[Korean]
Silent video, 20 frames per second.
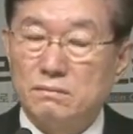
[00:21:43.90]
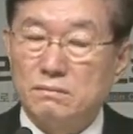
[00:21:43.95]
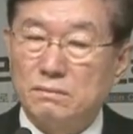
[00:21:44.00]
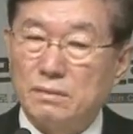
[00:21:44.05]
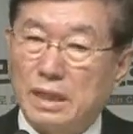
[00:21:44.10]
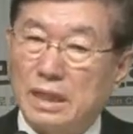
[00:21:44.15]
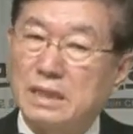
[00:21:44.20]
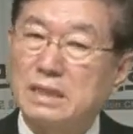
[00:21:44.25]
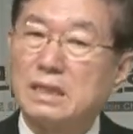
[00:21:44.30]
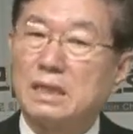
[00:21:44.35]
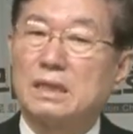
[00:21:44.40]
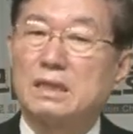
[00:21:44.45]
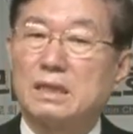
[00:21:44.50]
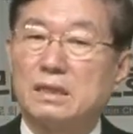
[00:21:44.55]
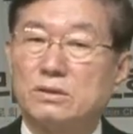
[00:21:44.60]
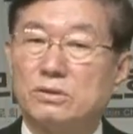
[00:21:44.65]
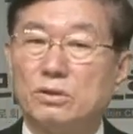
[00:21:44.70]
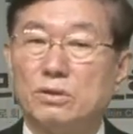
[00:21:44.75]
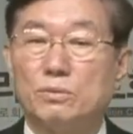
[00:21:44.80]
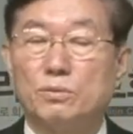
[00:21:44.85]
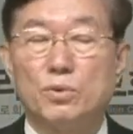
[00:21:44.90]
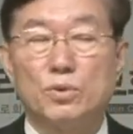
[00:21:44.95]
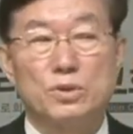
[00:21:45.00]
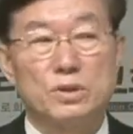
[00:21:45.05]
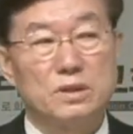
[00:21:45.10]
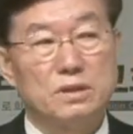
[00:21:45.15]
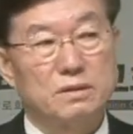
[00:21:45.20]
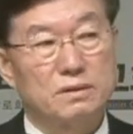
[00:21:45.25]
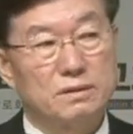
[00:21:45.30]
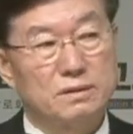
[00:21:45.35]
마리아가 더
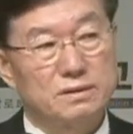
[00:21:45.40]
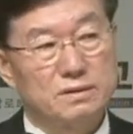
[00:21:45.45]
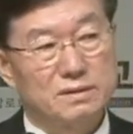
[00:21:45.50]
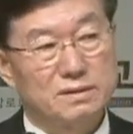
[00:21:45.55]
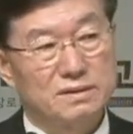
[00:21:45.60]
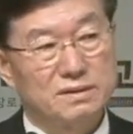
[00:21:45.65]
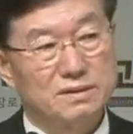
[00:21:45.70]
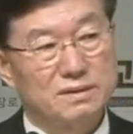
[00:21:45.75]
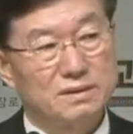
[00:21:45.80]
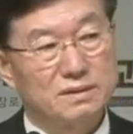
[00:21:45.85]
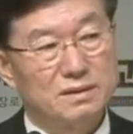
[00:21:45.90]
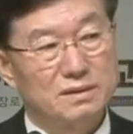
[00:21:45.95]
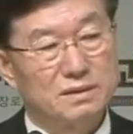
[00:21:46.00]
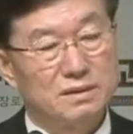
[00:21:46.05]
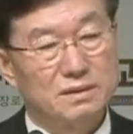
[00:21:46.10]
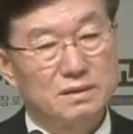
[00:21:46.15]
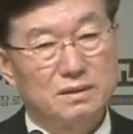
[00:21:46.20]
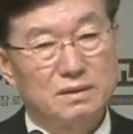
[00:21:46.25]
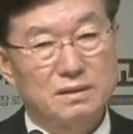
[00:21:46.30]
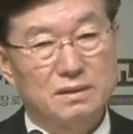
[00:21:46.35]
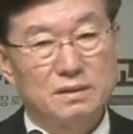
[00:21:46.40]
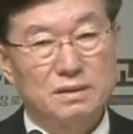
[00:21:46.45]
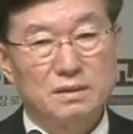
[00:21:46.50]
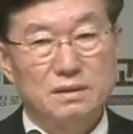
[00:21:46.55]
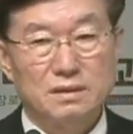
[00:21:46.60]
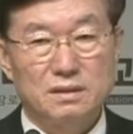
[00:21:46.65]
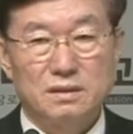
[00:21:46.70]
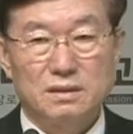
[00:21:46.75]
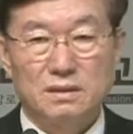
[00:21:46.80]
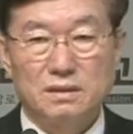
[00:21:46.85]
복이 있는 거지. 예?
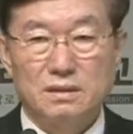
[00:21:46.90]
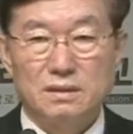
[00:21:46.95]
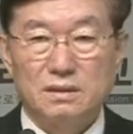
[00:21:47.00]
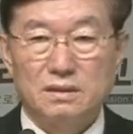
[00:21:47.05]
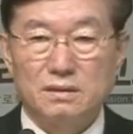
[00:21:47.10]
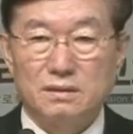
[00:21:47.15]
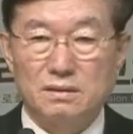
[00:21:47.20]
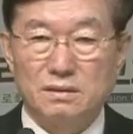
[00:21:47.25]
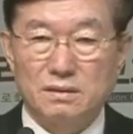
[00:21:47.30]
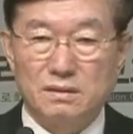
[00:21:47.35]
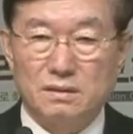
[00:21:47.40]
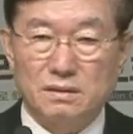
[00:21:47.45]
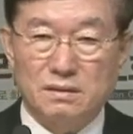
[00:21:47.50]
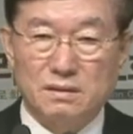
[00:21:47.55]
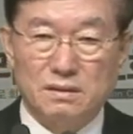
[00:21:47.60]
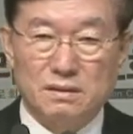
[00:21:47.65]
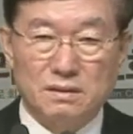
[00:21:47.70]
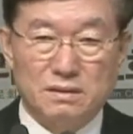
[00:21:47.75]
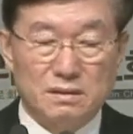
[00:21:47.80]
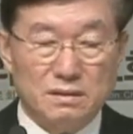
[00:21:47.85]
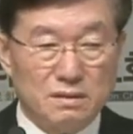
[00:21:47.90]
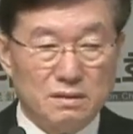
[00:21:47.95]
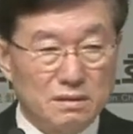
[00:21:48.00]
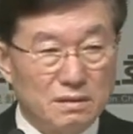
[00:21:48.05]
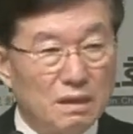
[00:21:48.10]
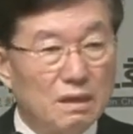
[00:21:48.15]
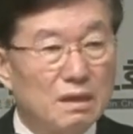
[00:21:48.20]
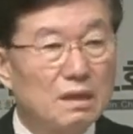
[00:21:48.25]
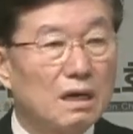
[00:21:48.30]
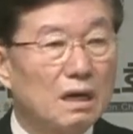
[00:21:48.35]

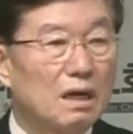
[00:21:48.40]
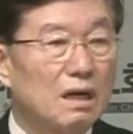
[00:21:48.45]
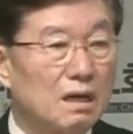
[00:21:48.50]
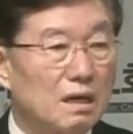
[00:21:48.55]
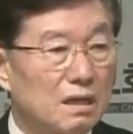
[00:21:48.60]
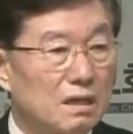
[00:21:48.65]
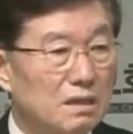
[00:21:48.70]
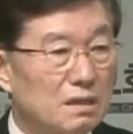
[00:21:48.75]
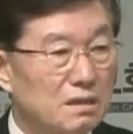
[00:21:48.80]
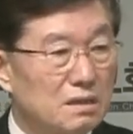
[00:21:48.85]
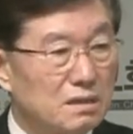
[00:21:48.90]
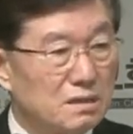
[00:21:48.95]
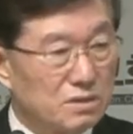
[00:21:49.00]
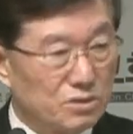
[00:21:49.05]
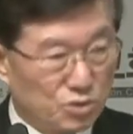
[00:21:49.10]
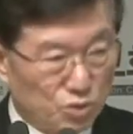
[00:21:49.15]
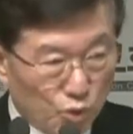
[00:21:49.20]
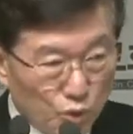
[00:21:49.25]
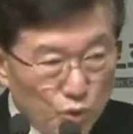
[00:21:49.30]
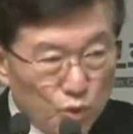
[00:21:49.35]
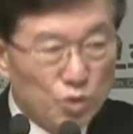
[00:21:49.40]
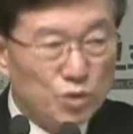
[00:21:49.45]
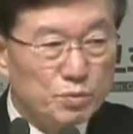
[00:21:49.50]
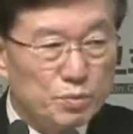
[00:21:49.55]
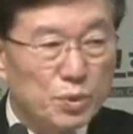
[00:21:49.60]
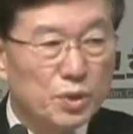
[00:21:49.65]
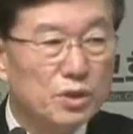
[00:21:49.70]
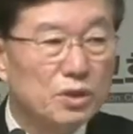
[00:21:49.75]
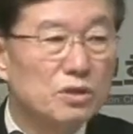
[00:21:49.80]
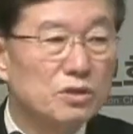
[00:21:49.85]
내가 좋은
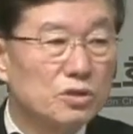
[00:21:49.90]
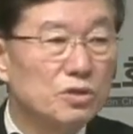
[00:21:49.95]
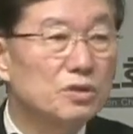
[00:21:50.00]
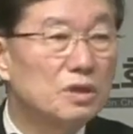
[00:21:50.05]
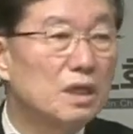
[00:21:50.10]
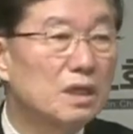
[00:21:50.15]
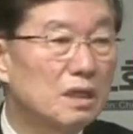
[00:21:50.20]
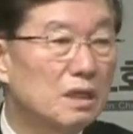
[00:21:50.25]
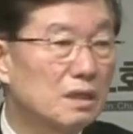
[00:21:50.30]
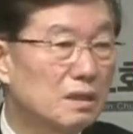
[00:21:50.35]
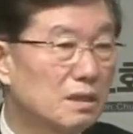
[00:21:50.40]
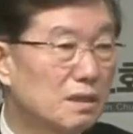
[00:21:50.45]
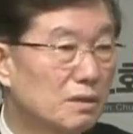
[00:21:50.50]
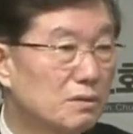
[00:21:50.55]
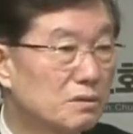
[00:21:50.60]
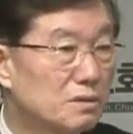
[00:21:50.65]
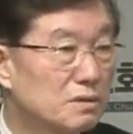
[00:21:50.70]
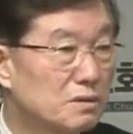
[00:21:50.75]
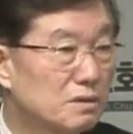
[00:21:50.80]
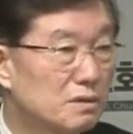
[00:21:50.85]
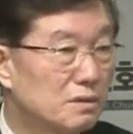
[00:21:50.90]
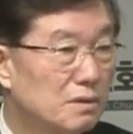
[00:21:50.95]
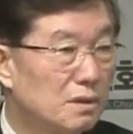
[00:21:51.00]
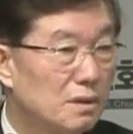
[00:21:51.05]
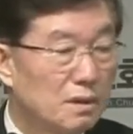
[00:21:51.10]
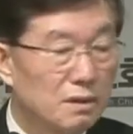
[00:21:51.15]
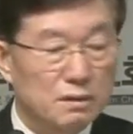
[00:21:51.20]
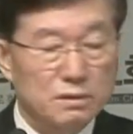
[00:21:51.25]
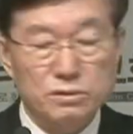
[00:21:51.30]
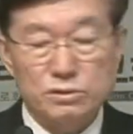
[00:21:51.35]
편을 선택했다고 그랬어요.
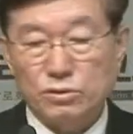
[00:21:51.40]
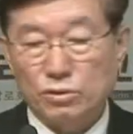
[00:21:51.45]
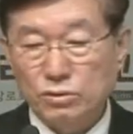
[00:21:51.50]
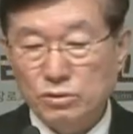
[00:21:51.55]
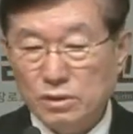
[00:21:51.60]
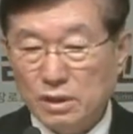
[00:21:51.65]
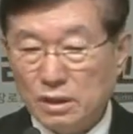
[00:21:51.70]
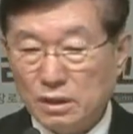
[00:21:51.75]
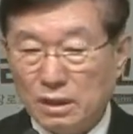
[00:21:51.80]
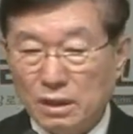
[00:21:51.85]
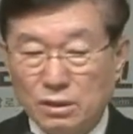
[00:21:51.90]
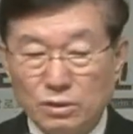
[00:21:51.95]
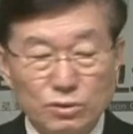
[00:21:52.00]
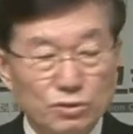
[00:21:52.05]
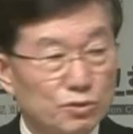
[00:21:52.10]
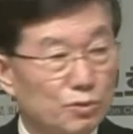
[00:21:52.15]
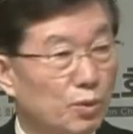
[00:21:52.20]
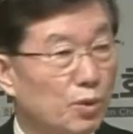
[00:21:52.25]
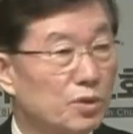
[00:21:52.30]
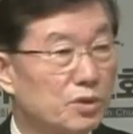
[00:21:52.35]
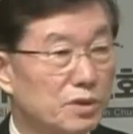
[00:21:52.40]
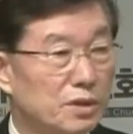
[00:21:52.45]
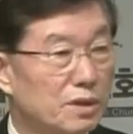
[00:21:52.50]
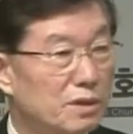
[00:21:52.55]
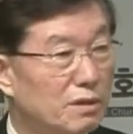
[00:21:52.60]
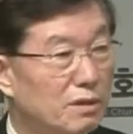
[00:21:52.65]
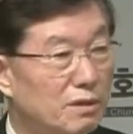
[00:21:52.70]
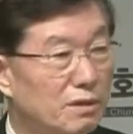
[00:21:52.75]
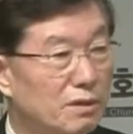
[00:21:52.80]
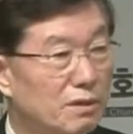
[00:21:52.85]
그 선택하는 것도 복이에요.
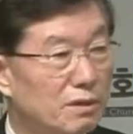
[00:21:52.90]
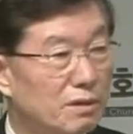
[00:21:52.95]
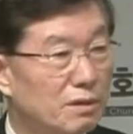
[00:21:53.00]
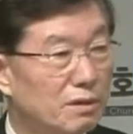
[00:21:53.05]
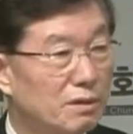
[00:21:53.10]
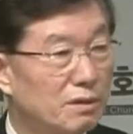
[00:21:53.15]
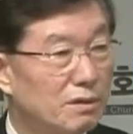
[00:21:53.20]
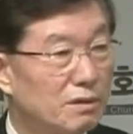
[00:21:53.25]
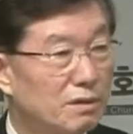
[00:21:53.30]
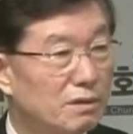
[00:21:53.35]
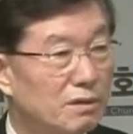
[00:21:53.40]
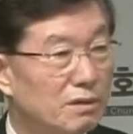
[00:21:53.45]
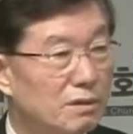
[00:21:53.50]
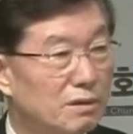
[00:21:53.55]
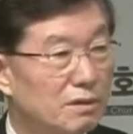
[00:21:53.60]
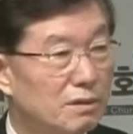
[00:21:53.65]
어?